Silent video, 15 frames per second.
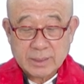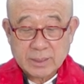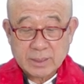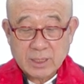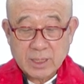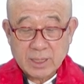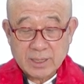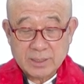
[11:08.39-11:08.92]

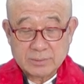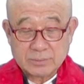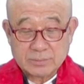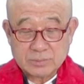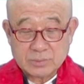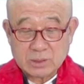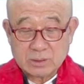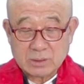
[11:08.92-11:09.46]
can
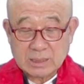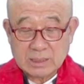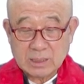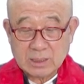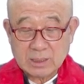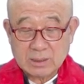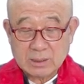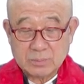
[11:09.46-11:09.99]
the
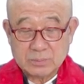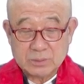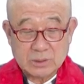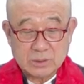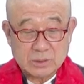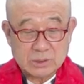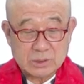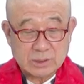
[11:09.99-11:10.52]
타다가타 be
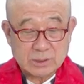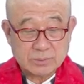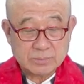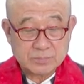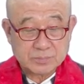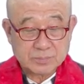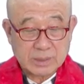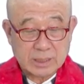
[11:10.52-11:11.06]
seen
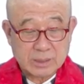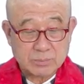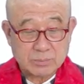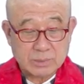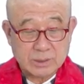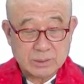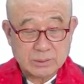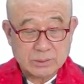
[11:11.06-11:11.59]
by
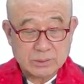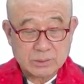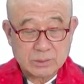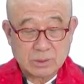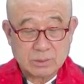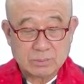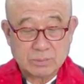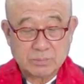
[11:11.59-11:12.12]
means
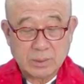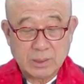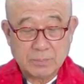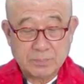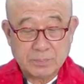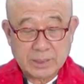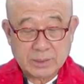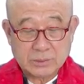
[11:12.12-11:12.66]
of
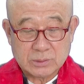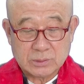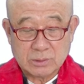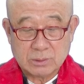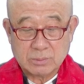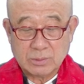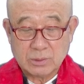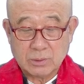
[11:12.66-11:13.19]
perfected
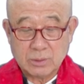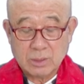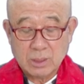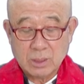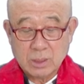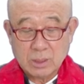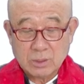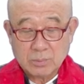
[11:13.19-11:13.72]

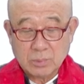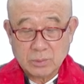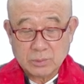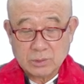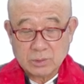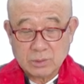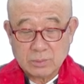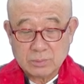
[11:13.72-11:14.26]

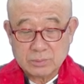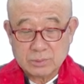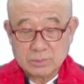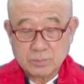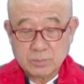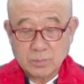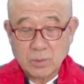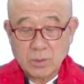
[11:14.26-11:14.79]
body of
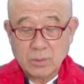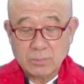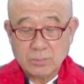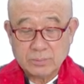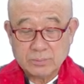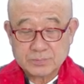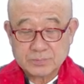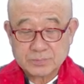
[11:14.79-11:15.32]
form?
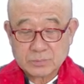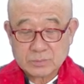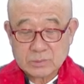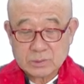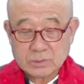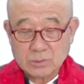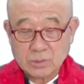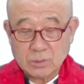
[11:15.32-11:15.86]

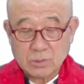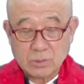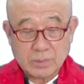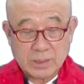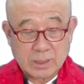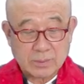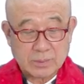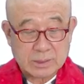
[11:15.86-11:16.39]
No,
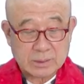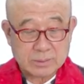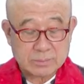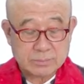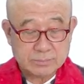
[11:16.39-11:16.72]
바가완